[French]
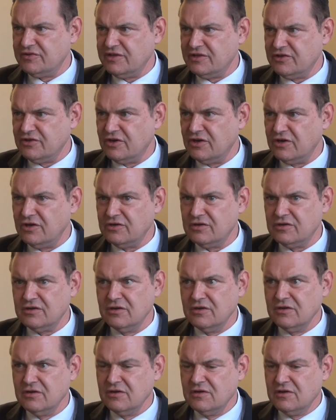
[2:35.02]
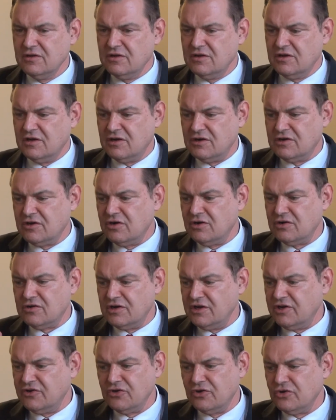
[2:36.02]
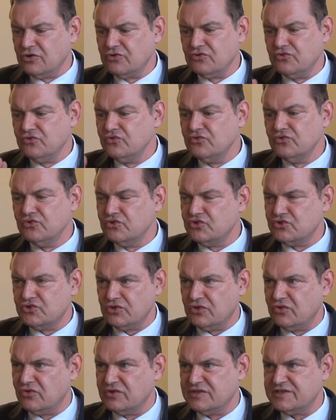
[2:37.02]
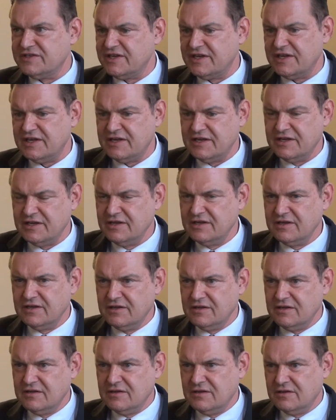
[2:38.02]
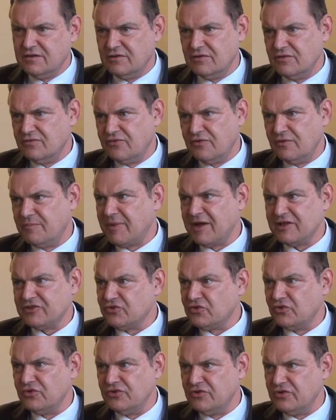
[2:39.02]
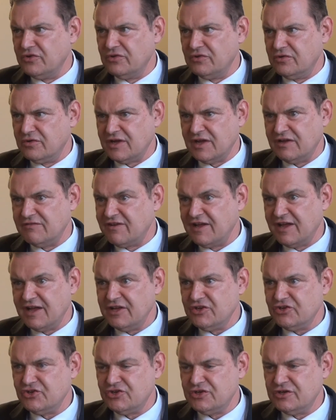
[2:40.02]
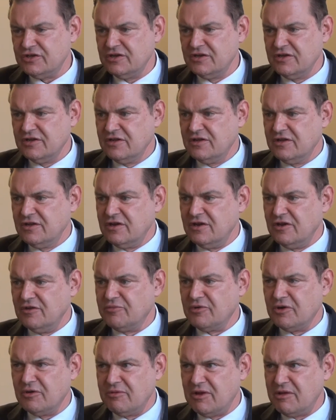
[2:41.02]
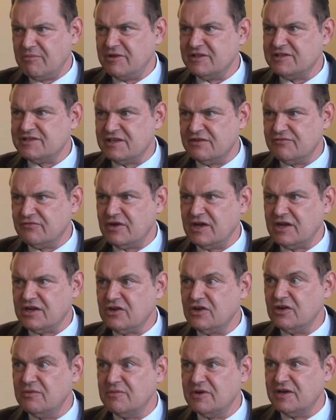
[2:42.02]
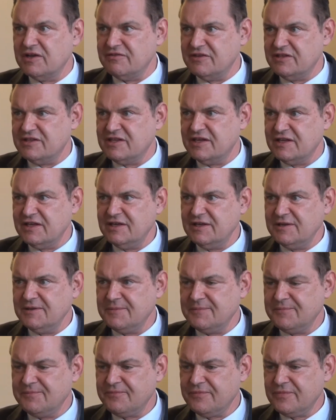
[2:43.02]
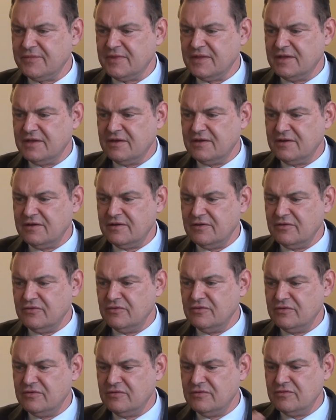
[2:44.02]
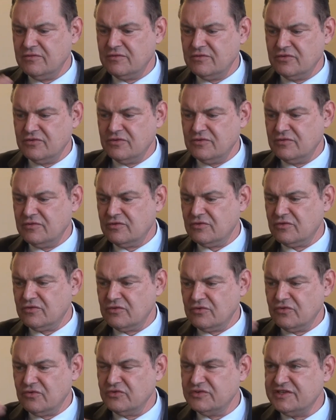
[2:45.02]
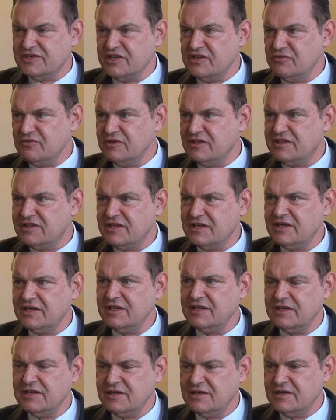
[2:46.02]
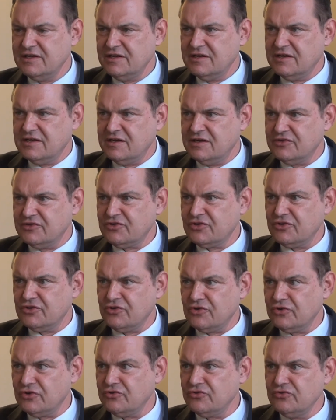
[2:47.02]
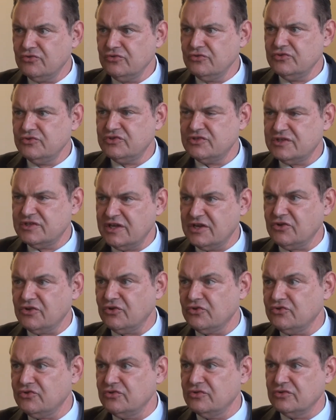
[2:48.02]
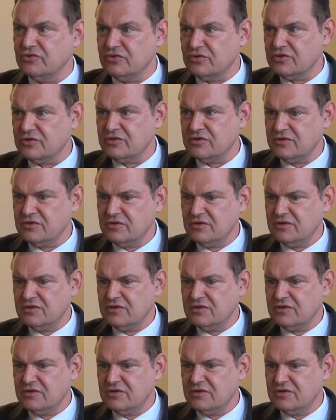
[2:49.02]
des drogues, encore que les drogues douces, on le sait, ne font pas trop de ravages. Le problème est de savoir comment éviter euh, une continuité entre drogue douce et drogue dure.